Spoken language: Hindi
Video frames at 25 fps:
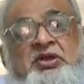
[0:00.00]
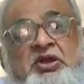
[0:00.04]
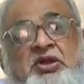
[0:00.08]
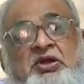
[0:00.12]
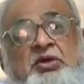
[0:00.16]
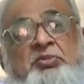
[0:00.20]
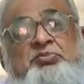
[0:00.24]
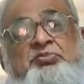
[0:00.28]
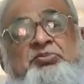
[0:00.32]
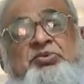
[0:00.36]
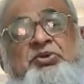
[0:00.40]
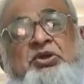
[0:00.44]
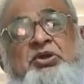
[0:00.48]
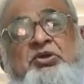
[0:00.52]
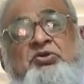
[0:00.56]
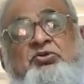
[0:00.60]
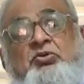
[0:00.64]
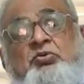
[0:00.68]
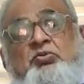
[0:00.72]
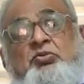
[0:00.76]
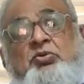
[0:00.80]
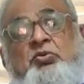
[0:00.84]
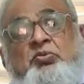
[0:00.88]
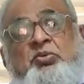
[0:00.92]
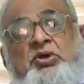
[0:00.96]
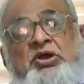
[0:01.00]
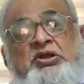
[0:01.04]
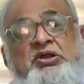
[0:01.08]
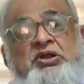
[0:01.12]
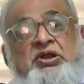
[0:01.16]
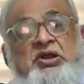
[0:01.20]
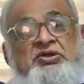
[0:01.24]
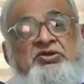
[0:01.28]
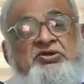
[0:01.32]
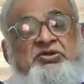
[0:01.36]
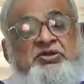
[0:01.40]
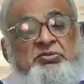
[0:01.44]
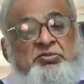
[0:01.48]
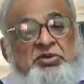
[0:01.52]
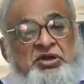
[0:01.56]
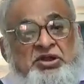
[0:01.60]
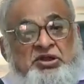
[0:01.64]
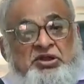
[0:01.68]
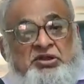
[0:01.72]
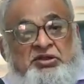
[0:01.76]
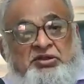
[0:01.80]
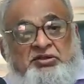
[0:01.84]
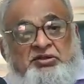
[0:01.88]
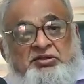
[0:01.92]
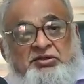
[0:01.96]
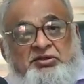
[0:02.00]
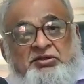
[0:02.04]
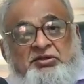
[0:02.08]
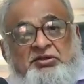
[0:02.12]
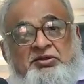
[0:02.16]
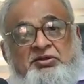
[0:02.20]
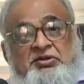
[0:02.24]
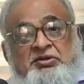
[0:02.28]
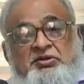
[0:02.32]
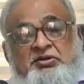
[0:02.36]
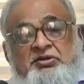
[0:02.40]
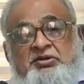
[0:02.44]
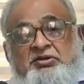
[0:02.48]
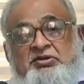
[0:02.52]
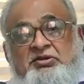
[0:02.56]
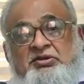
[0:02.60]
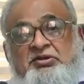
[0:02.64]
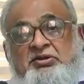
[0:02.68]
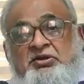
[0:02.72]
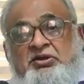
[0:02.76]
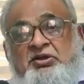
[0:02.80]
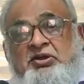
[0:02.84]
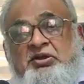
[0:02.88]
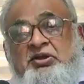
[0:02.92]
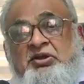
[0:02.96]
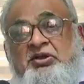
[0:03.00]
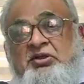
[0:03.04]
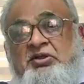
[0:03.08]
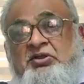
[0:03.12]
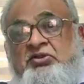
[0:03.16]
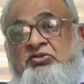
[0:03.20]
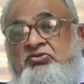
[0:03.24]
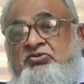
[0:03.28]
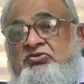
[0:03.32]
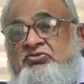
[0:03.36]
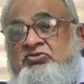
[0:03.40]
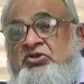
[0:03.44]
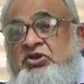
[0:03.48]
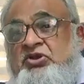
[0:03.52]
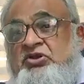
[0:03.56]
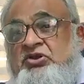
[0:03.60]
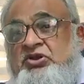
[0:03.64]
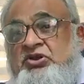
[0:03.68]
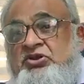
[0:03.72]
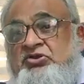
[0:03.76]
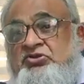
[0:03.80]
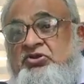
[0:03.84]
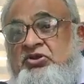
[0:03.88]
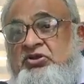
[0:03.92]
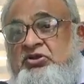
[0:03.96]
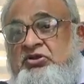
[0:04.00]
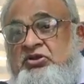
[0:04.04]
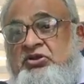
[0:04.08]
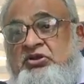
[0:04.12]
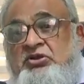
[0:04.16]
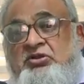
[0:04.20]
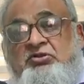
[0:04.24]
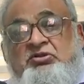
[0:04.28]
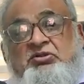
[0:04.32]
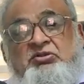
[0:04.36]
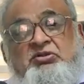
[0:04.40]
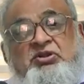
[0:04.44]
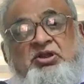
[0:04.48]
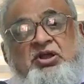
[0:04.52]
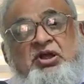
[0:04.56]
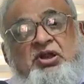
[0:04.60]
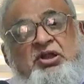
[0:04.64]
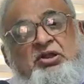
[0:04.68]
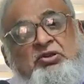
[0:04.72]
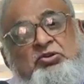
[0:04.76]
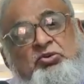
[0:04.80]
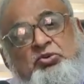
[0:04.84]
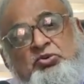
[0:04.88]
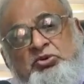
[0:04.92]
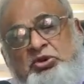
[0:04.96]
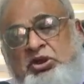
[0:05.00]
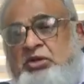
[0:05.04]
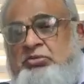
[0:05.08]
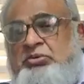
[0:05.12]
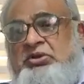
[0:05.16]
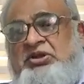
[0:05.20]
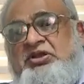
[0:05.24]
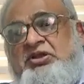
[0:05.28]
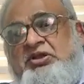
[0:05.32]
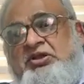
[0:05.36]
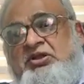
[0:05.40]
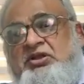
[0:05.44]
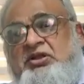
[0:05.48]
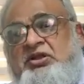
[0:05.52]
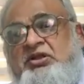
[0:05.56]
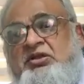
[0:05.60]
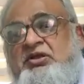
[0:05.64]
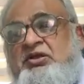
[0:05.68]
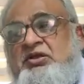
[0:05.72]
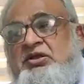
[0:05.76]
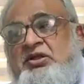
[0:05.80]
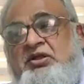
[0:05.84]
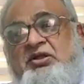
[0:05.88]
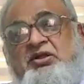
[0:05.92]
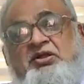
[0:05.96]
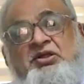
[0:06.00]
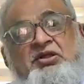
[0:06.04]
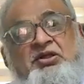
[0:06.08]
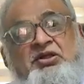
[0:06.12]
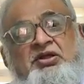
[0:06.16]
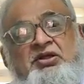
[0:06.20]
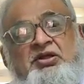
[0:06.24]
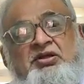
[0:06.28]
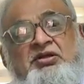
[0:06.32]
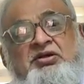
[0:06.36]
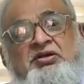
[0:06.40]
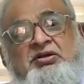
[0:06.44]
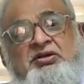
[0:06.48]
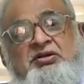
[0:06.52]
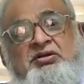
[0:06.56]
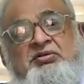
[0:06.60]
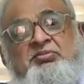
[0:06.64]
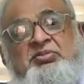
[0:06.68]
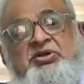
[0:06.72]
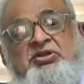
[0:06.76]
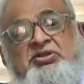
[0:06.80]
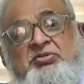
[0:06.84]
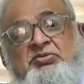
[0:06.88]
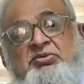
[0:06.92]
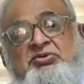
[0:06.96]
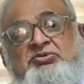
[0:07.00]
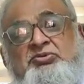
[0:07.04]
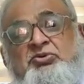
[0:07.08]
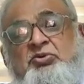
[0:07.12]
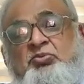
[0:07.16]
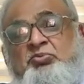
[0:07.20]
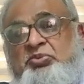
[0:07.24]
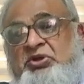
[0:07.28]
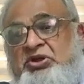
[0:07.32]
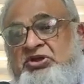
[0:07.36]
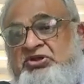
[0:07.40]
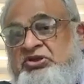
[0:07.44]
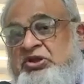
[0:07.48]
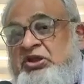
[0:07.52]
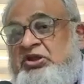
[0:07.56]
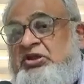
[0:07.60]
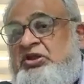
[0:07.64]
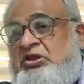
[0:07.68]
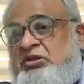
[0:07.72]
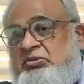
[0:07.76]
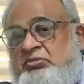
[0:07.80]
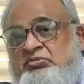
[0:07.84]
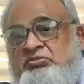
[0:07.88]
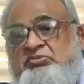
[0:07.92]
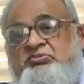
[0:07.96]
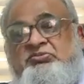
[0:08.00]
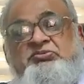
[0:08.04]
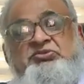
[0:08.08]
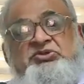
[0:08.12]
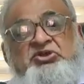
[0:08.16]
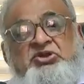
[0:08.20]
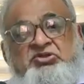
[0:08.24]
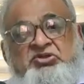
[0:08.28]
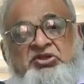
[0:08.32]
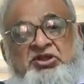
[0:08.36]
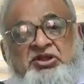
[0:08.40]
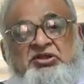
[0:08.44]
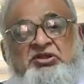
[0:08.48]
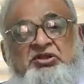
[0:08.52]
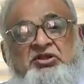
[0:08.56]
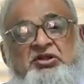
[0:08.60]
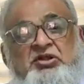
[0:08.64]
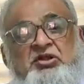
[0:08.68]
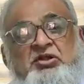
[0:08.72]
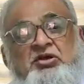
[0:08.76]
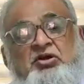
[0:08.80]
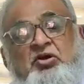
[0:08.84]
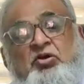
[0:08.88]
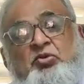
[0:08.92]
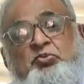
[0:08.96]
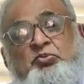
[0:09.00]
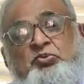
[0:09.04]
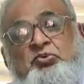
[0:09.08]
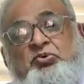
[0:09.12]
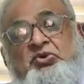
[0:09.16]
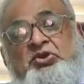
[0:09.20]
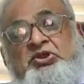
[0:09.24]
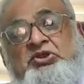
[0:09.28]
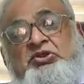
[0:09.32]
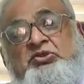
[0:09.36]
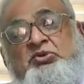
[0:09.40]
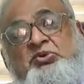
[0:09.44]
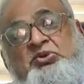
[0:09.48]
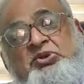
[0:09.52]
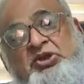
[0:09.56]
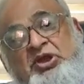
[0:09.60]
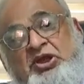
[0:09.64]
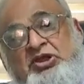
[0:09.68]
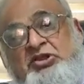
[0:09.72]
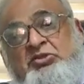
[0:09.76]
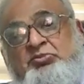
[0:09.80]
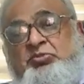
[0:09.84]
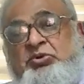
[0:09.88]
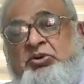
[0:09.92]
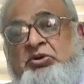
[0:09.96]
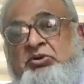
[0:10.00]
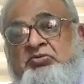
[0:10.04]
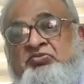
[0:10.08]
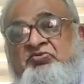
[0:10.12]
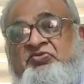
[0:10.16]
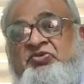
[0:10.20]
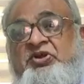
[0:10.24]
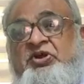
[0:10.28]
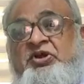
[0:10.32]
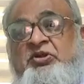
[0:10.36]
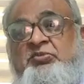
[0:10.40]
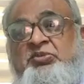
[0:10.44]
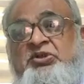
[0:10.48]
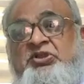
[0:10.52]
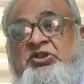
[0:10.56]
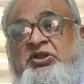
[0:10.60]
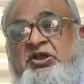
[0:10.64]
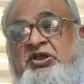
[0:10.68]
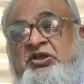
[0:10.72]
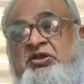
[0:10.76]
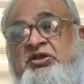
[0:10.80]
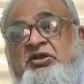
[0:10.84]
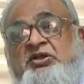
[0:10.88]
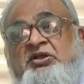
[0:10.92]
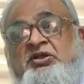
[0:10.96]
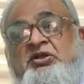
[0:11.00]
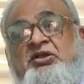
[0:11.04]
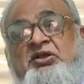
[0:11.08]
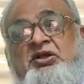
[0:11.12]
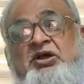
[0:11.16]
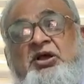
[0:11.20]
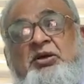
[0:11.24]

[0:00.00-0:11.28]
देखिए अब ये जो मोबाइल का इस्तेमाल है ये इस जनरेशन की सारे दुनिया भर के लिए एक मैं समझता हूँ परेशानी की चीज़ है और पूरी दुनिया इस पर फिक्रमंद है